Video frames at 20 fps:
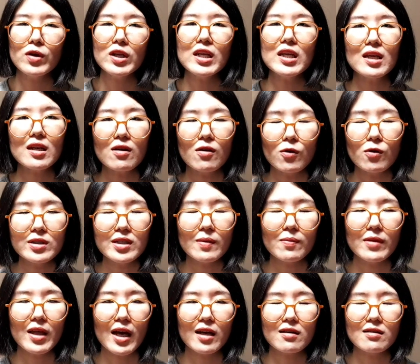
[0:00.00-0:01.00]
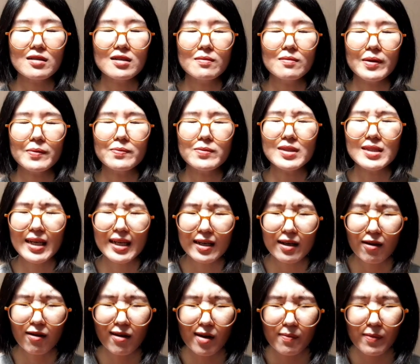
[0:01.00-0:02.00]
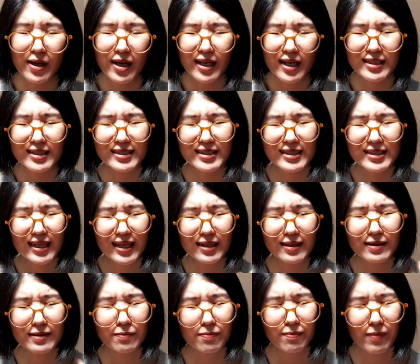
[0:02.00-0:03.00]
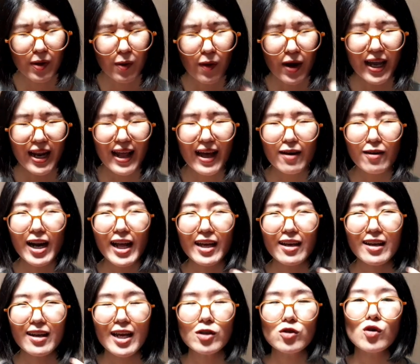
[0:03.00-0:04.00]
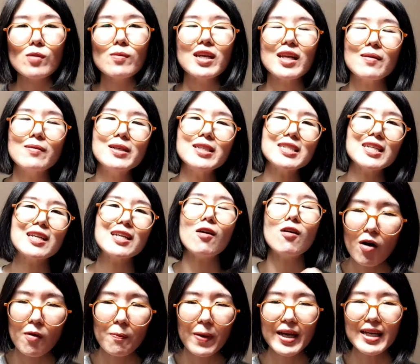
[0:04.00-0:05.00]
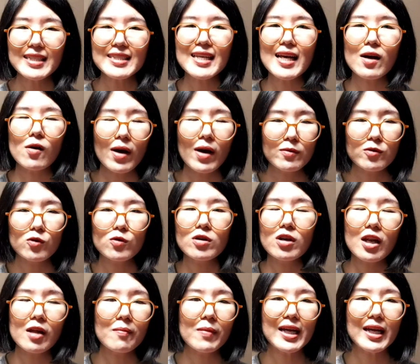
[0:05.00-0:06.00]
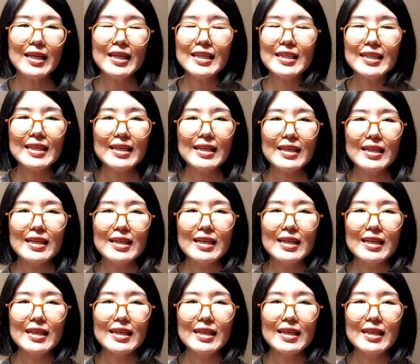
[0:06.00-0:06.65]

วิธีคิดของคนเสพยาก็คือแบบฉันทรมานฉันไม่ไหวแล้วใครก็ได้ช่วยมาทำให้ฉันออกไปจากความทุกข์ทรมานนี้ที